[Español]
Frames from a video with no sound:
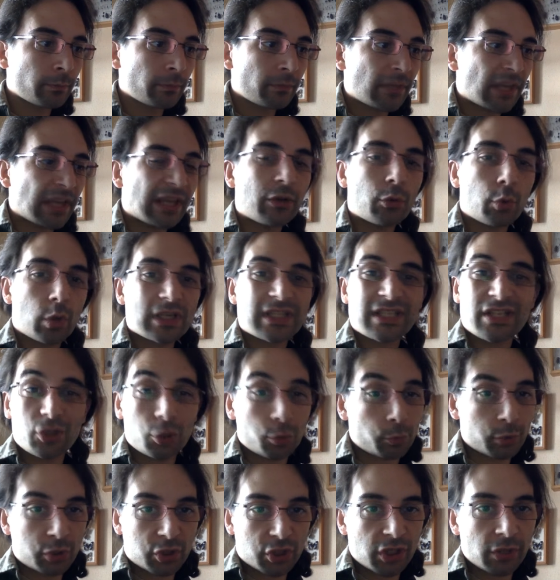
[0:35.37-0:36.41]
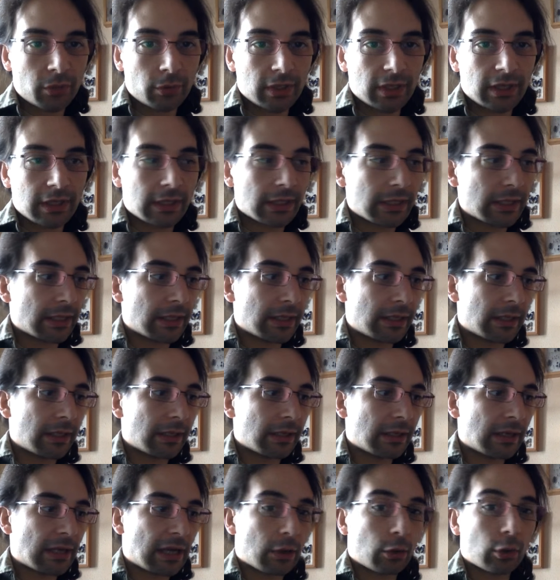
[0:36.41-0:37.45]
y no ha sido posible. Eh,
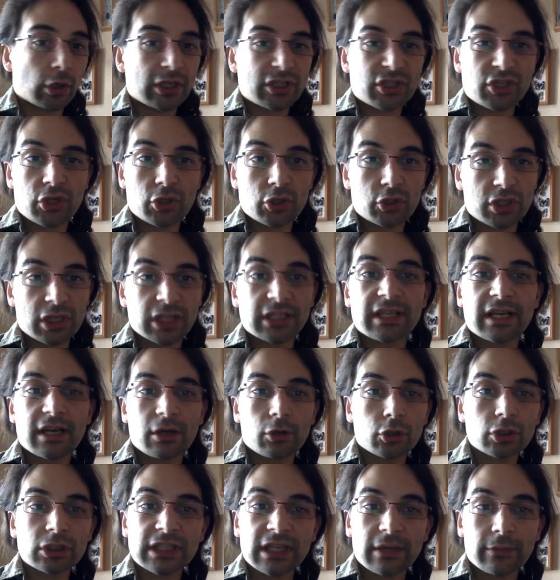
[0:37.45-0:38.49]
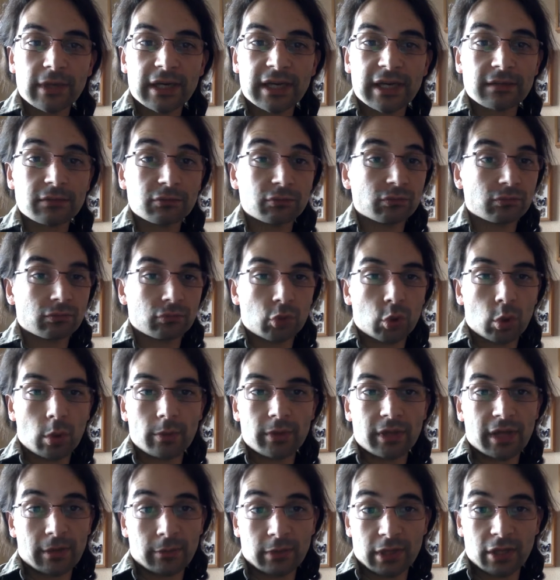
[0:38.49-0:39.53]
la conexión se entrecortaba, no
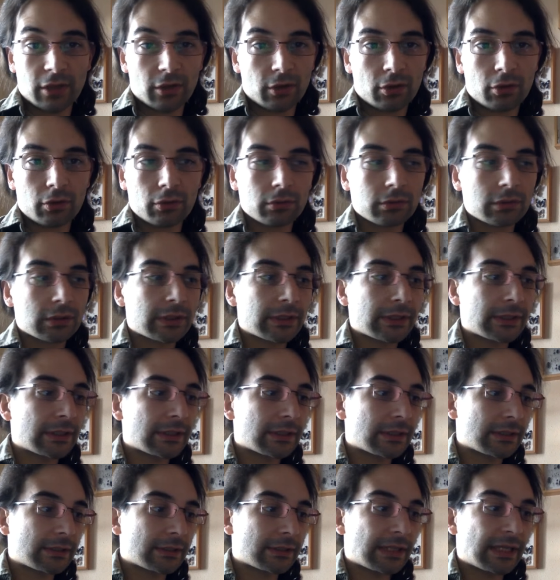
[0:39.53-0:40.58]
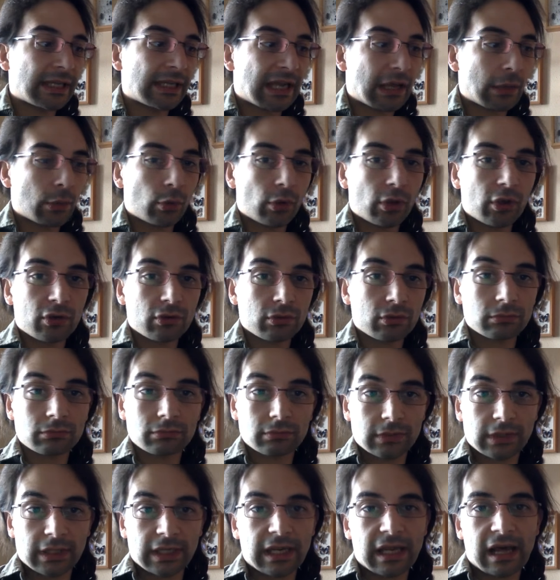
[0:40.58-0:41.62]
había vídeo, eh, el audio
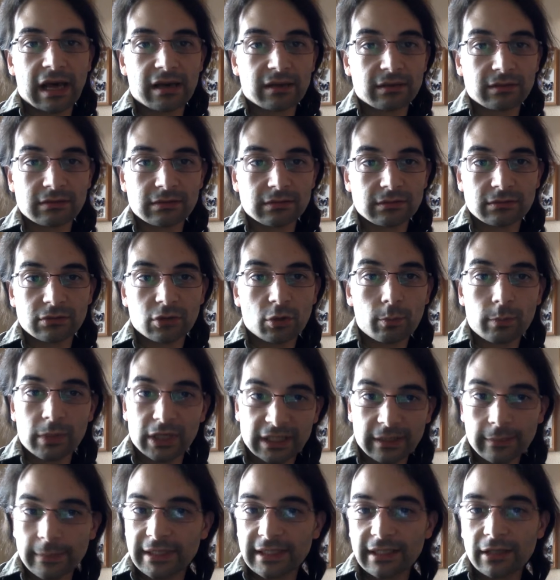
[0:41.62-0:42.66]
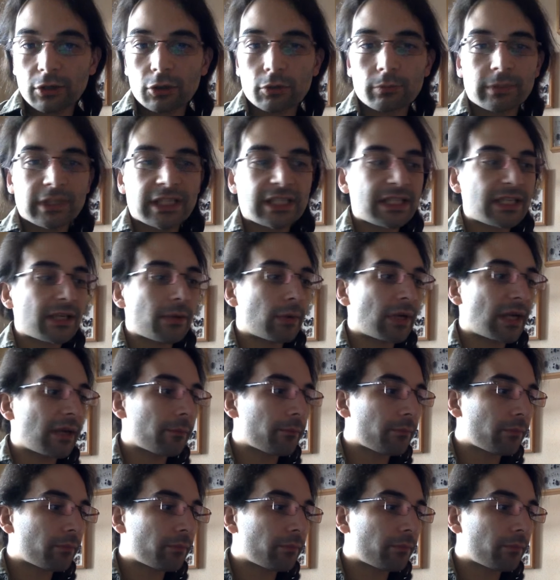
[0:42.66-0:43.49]
era completamente incomprensible.